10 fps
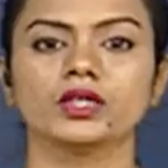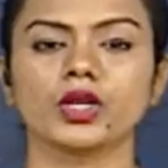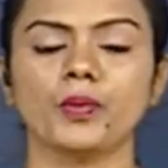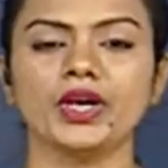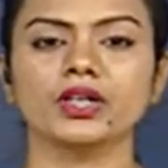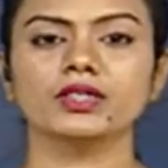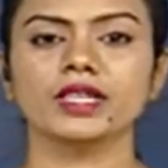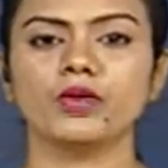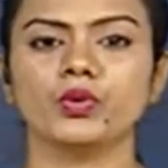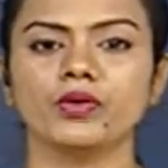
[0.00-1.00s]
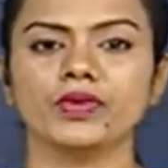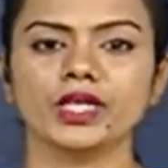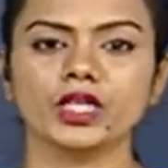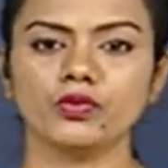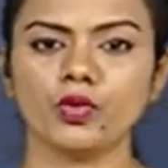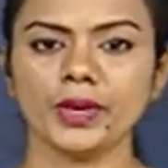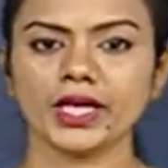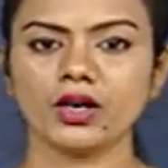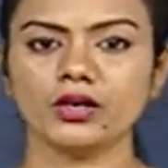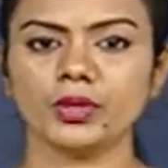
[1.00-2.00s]
தமிழகத்தில் ஒருவருக்கு
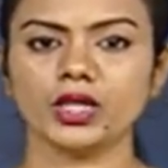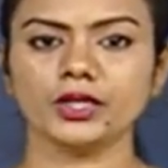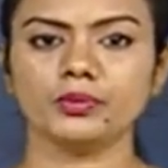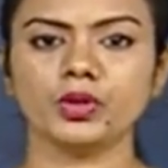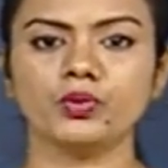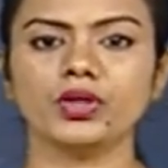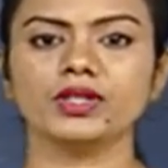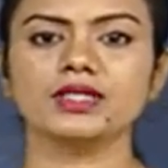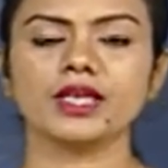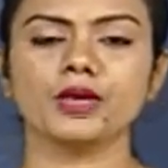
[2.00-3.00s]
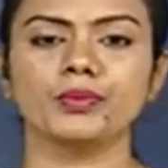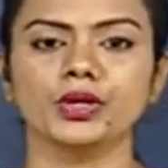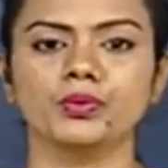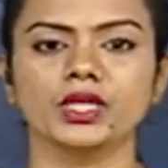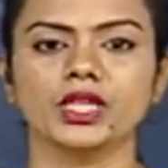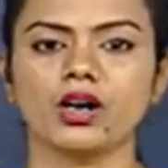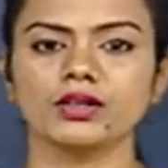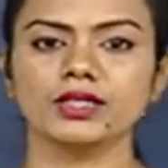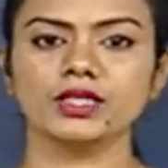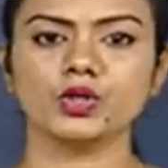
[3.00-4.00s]
ஒமேக்ரான் பாதிப்பு உறுதி
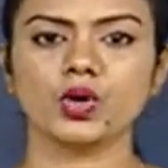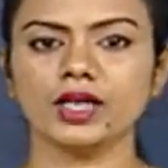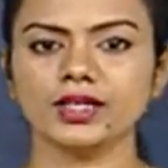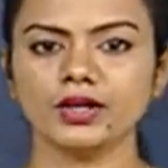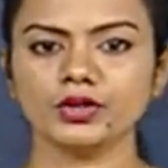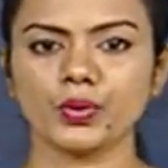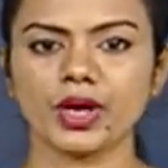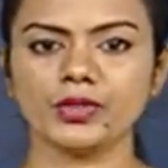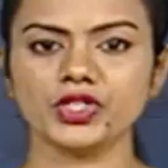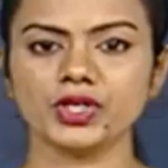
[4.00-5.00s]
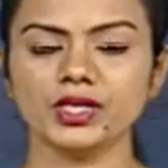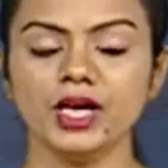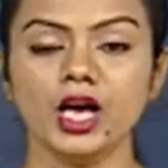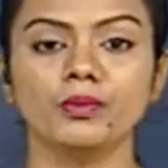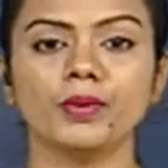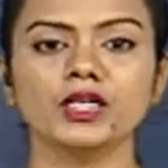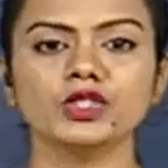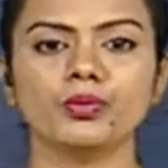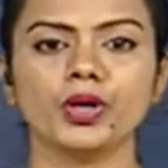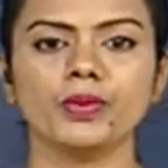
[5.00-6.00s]
செய்யப்பட்டுள்ளதாக சுகாதாரத்துறை அமைச்சர் மா
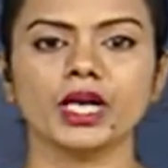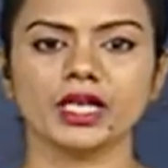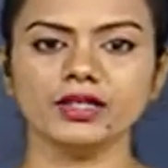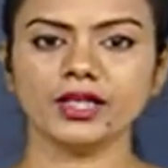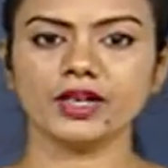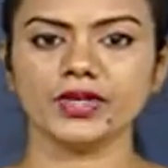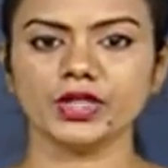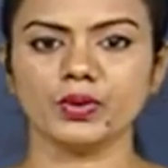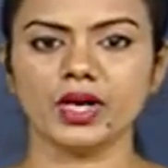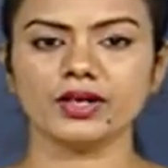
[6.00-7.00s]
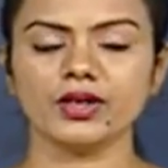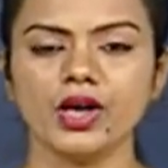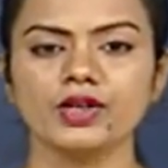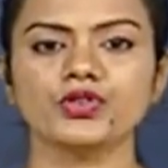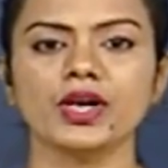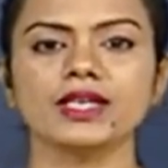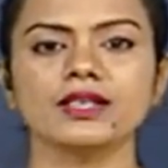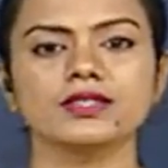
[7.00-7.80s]
சுப்பிரமணியன் தெரிவித்துள்ளார் சென்னையில்